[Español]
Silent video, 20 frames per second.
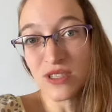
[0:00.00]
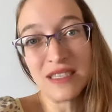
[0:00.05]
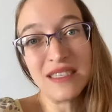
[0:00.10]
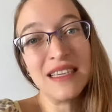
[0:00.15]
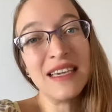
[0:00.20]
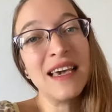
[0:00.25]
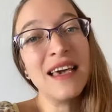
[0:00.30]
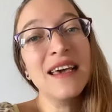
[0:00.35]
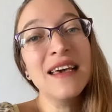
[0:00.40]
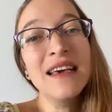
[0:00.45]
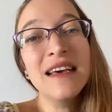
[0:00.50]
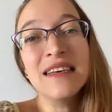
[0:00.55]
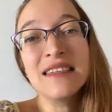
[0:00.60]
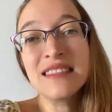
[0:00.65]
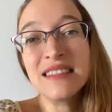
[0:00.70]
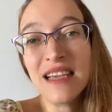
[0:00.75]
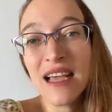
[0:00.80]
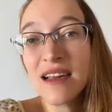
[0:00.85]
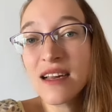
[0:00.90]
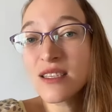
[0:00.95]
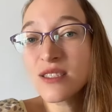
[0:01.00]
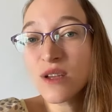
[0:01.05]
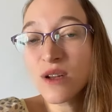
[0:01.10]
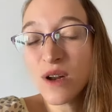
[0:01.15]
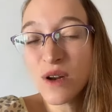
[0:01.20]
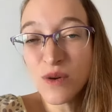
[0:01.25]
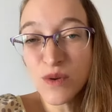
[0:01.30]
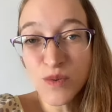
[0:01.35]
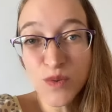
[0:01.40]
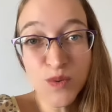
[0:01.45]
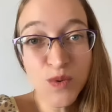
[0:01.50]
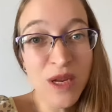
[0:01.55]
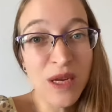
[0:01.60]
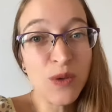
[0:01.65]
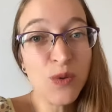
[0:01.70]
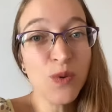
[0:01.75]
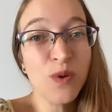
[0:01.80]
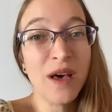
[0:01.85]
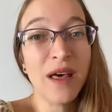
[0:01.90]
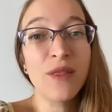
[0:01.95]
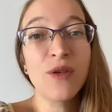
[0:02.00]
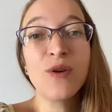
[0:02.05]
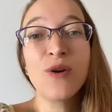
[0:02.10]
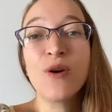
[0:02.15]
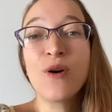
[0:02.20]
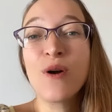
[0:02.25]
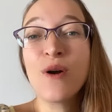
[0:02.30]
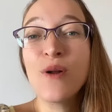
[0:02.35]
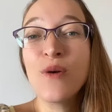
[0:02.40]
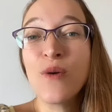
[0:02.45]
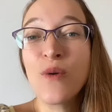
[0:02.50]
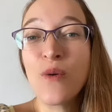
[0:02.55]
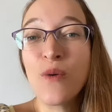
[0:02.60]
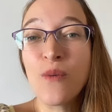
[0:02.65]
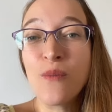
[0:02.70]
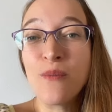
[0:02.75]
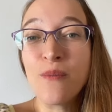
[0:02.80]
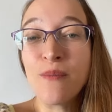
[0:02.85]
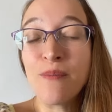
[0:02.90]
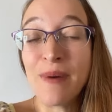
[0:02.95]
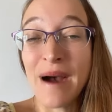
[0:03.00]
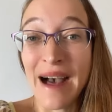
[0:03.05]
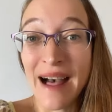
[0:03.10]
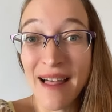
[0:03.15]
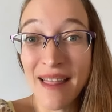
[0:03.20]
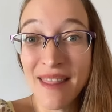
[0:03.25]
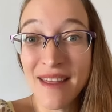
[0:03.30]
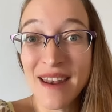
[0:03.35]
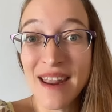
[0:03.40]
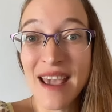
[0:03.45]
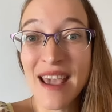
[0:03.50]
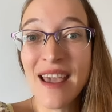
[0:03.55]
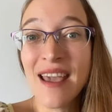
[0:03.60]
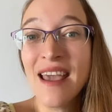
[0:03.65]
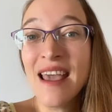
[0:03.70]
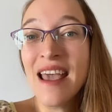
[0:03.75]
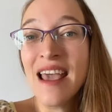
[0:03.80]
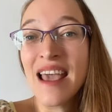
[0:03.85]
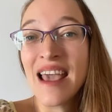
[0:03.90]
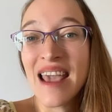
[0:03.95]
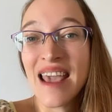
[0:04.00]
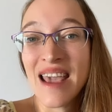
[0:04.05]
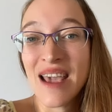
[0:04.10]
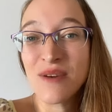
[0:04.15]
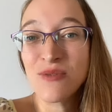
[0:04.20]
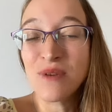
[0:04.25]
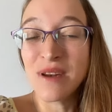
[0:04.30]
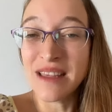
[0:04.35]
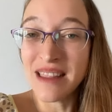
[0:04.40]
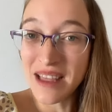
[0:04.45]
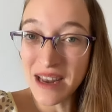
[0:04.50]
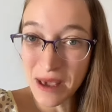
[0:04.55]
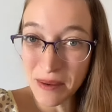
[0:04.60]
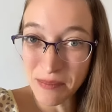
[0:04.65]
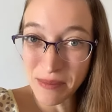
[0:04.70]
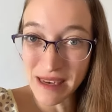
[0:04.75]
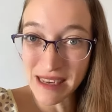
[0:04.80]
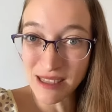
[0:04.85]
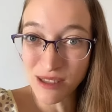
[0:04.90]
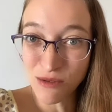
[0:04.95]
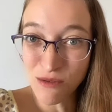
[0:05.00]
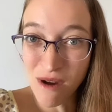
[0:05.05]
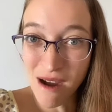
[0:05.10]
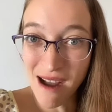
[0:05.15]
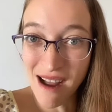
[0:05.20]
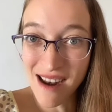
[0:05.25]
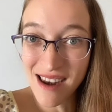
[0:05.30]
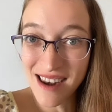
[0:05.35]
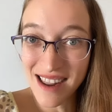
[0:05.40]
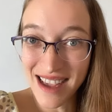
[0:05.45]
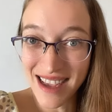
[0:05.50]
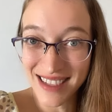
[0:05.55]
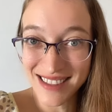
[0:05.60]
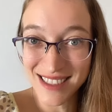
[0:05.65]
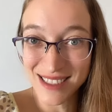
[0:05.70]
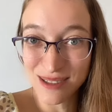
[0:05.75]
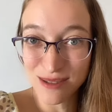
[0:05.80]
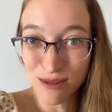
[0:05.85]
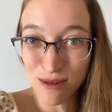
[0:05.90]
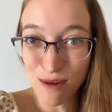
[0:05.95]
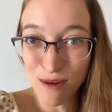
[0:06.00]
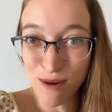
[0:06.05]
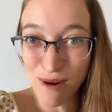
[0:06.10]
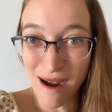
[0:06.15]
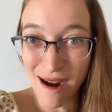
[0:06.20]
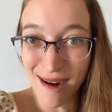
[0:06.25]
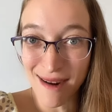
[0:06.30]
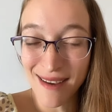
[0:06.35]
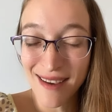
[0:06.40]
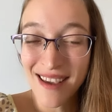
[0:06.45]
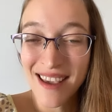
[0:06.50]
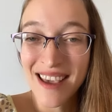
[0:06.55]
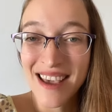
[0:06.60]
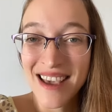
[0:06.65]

Así que si eres un, educador, un padre, eh, un líder espiritual, este es tu lugar.